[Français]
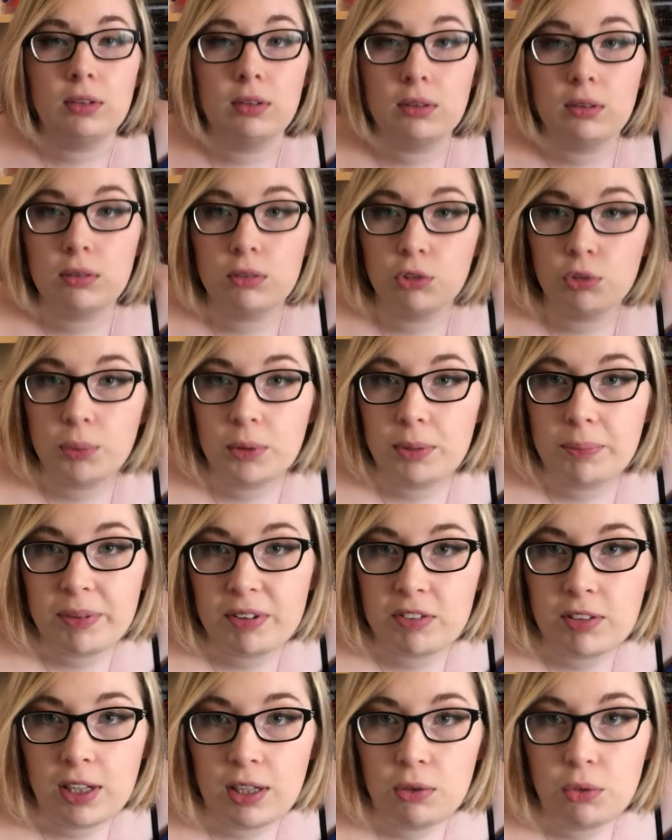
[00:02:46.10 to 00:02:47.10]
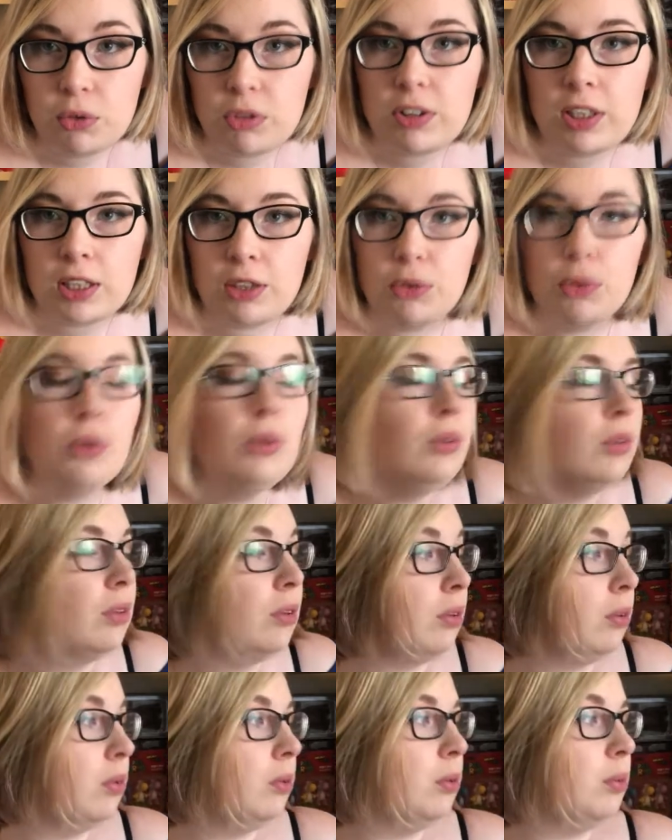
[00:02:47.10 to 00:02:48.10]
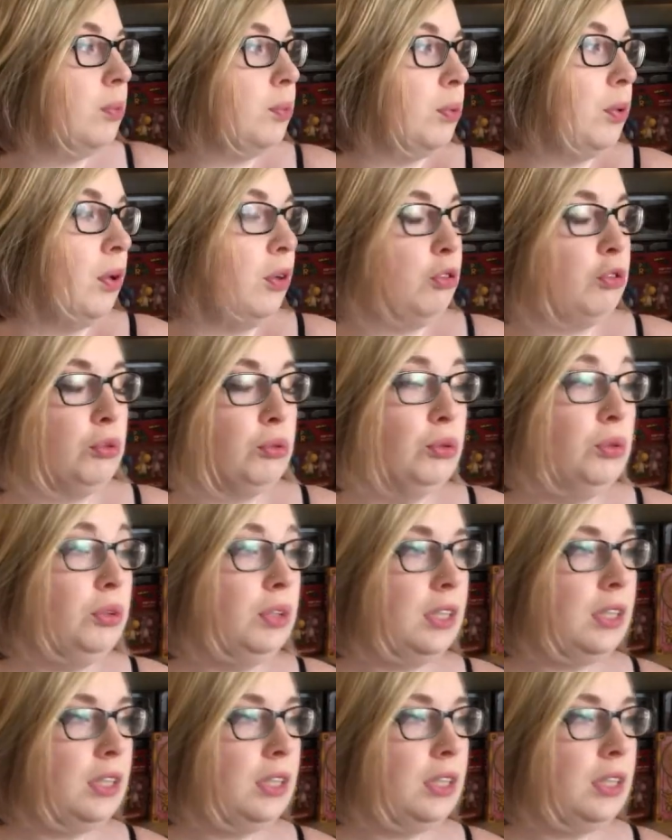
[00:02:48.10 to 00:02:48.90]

Euh, je prenais pas ça au sérieux euh, pour un sou.